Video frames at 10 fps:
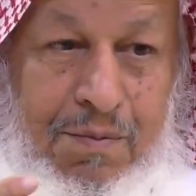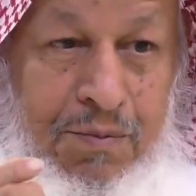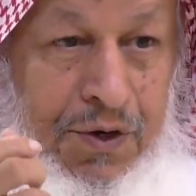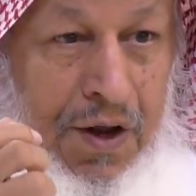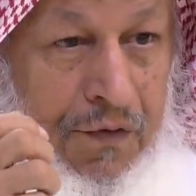
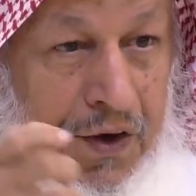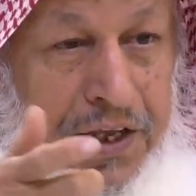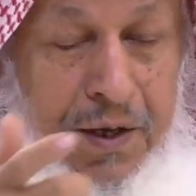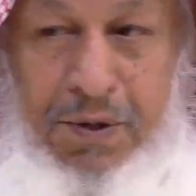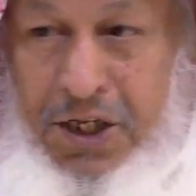من
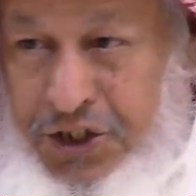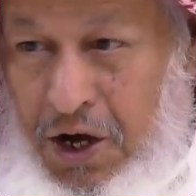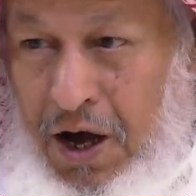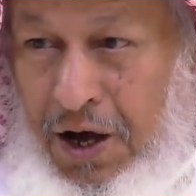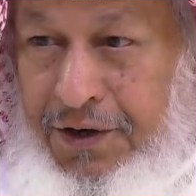رأفته
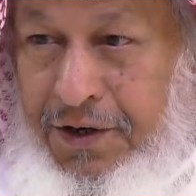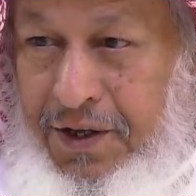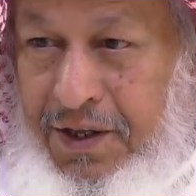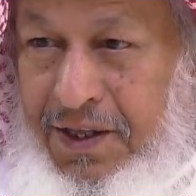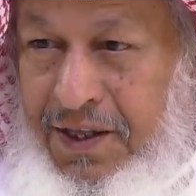بالجار
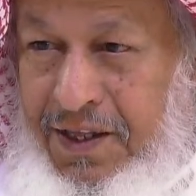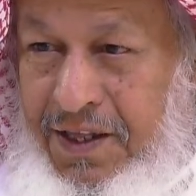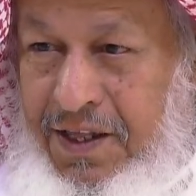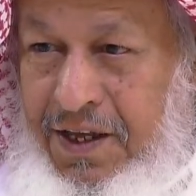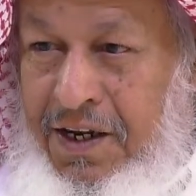
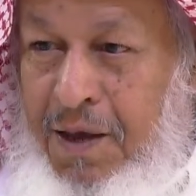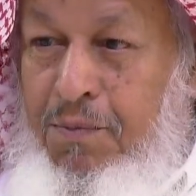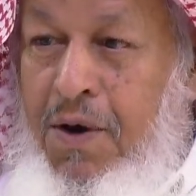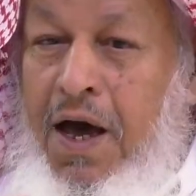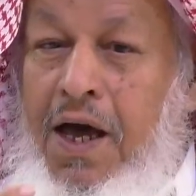
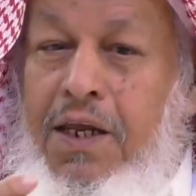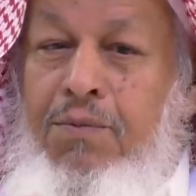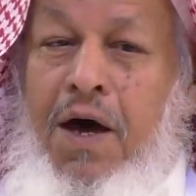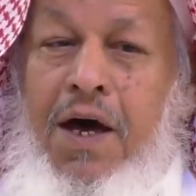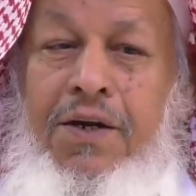لما
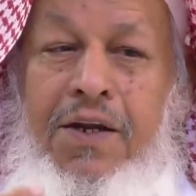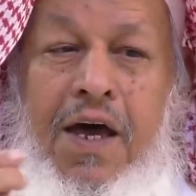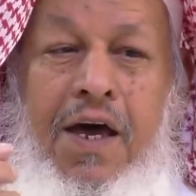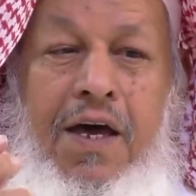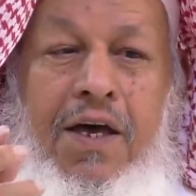علم
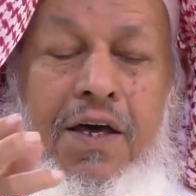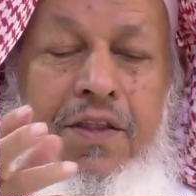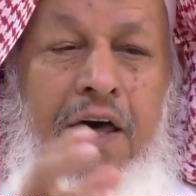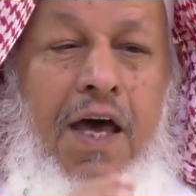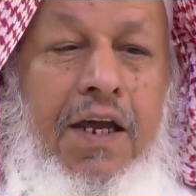أن
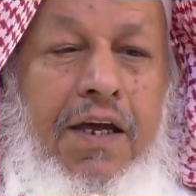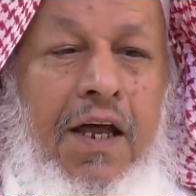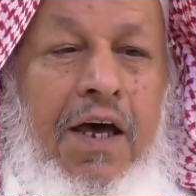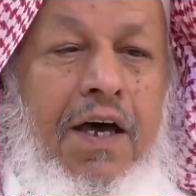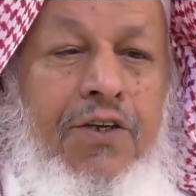ذلك
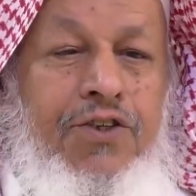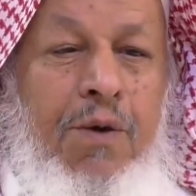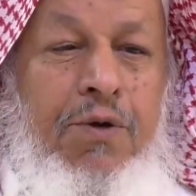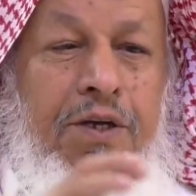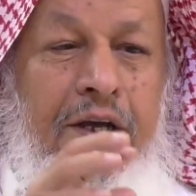
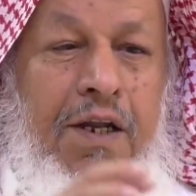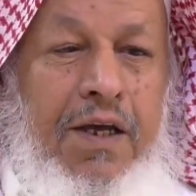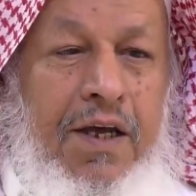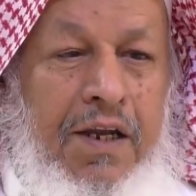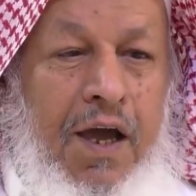الصبي
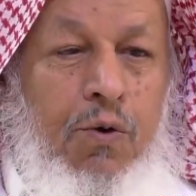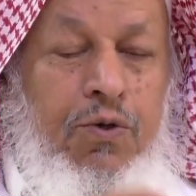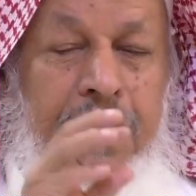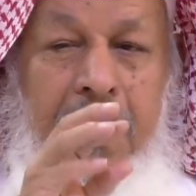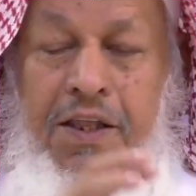
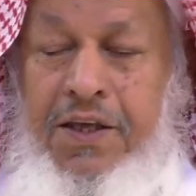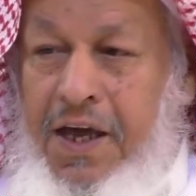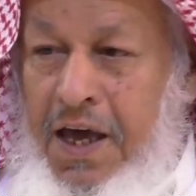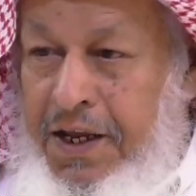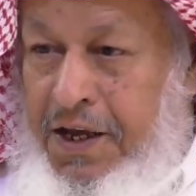اليهودي الذي
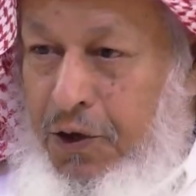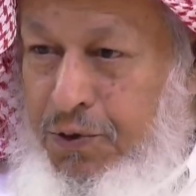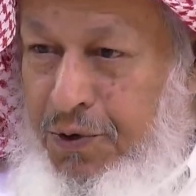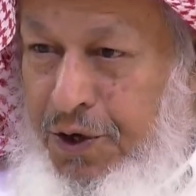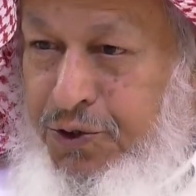كان
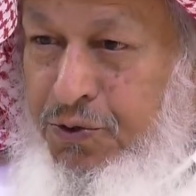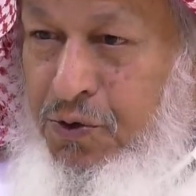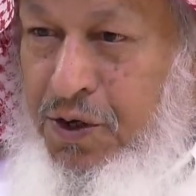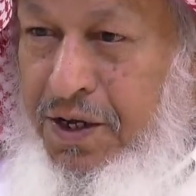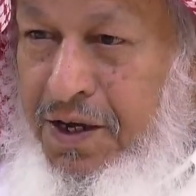يخدم
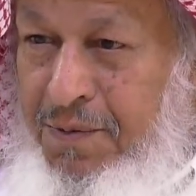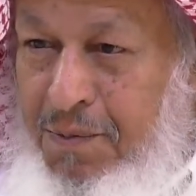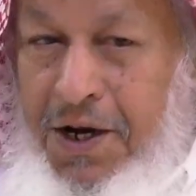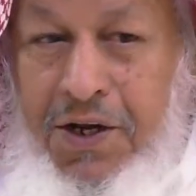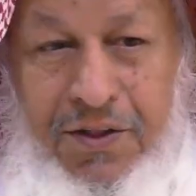الرسول
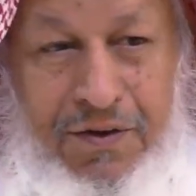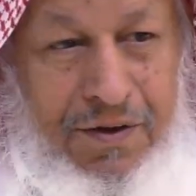مريض